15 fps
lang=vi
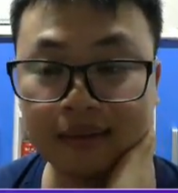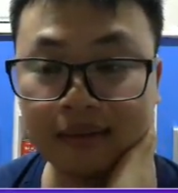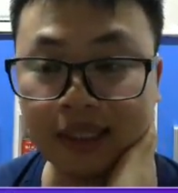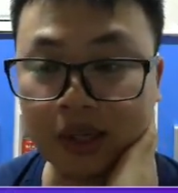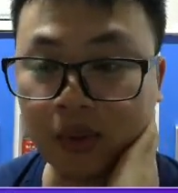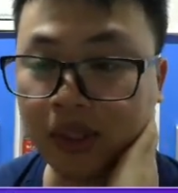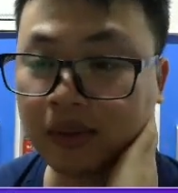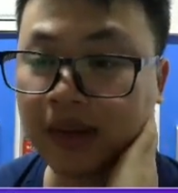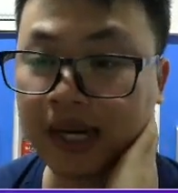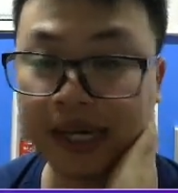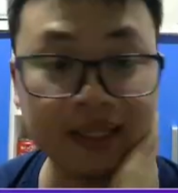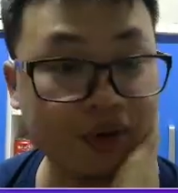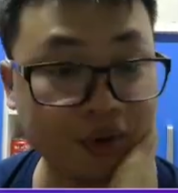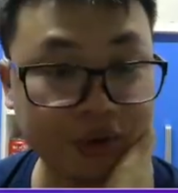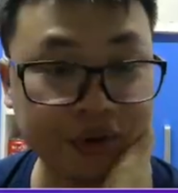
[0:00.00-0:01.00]
giải quyết cho bạn
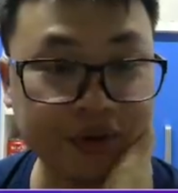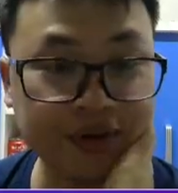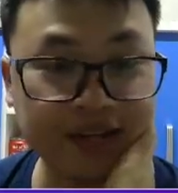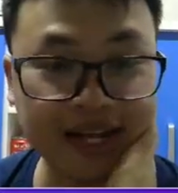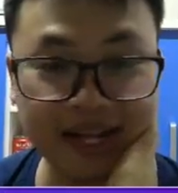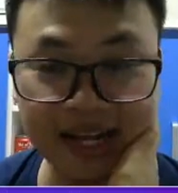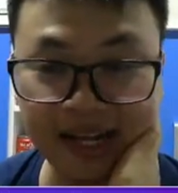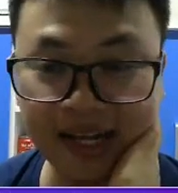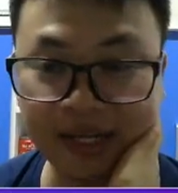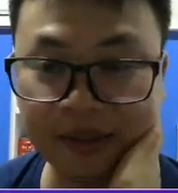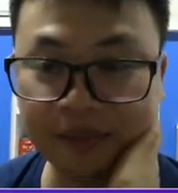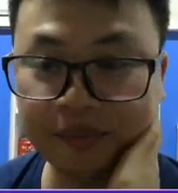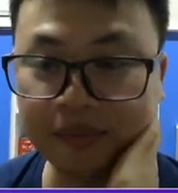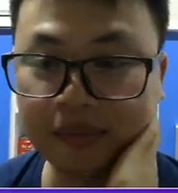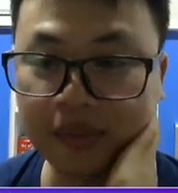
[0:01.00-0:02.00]
hết rồi
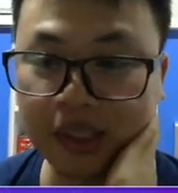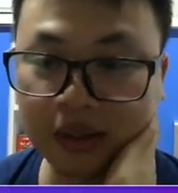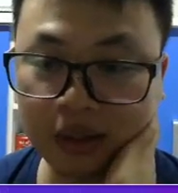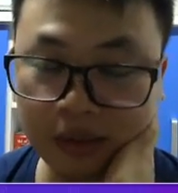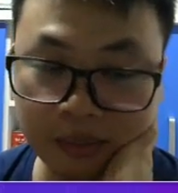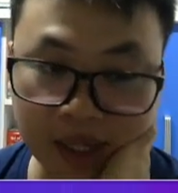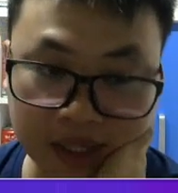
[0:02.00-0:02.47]
đấy còn